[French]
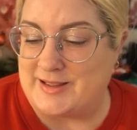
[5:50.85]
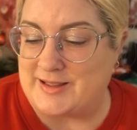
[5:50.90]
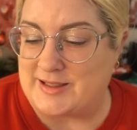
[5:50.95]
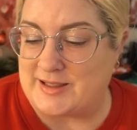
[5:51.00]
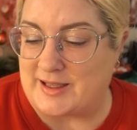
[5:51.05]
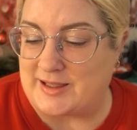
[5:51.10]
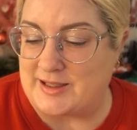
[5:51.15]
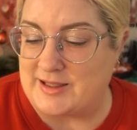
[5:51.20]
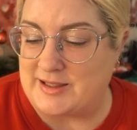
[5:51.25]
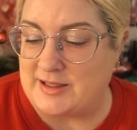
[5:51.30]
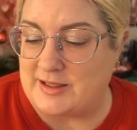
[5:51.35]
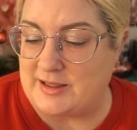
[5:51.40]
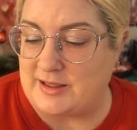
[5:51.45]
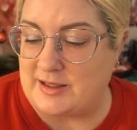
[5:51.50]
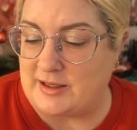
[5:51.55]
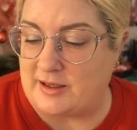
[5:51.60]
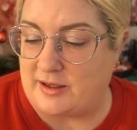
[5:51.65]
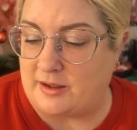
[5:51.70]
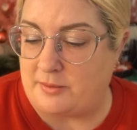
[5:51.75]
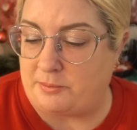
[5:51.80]
Ça
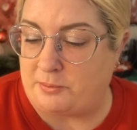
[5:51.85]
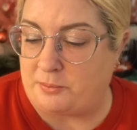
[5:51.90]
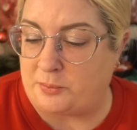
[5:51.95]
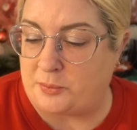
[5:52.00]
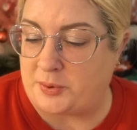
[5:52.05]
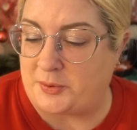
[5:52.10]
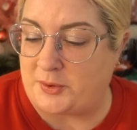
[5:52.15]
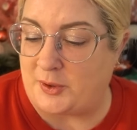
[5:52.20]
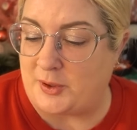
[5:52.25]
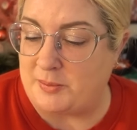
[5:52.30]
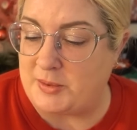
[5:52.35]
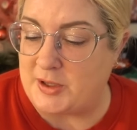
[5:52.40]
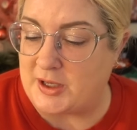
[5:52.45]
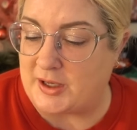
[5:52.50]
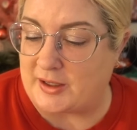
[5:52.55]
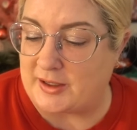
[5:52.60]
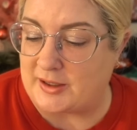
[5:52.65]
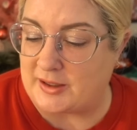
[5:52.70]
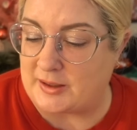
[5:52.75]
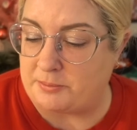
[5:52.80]
dit
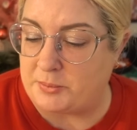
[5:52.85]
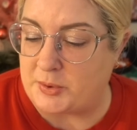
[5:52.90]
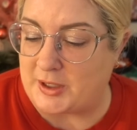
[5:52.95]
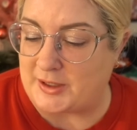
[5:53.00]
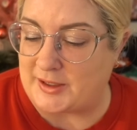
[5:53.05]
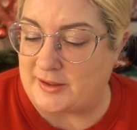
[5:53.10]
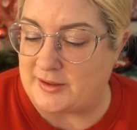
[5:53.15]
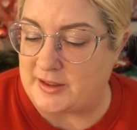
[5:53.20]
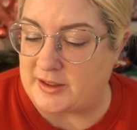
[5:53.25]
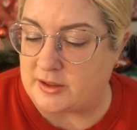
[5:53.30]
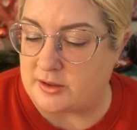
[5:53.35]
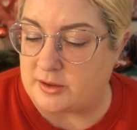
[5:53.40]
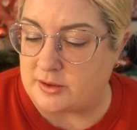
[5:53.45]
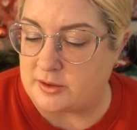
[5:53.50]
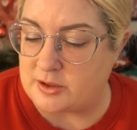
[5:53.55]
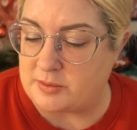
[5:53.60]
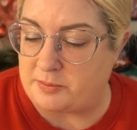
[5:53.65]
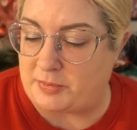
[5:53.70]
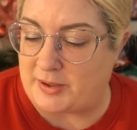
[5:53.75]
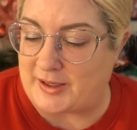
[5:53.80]
Prebiotic Botanicals
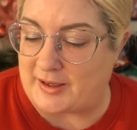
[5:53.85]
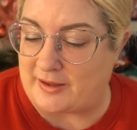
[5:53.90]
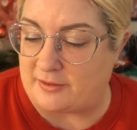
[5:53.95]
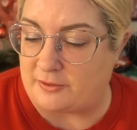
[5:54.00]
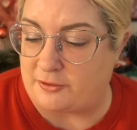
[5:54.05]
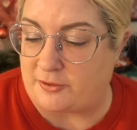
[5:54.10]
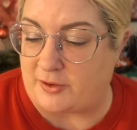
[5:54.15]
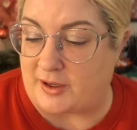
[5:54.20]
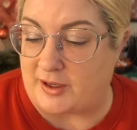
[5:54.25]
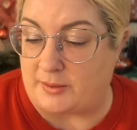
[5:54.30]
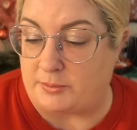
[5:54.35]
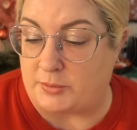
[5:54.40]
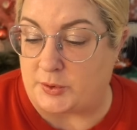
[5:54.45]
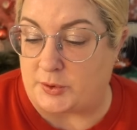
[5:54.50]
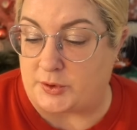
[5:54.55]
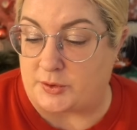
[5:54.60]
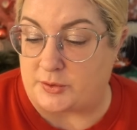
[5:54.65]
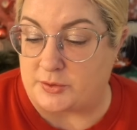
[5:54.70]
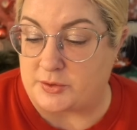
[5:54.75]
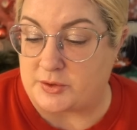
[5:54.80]
Plant
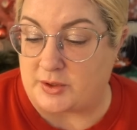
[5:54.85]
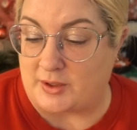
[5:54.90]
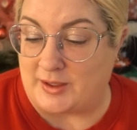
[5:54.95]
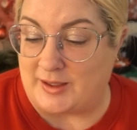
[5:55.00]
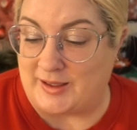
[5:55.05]
Fibers.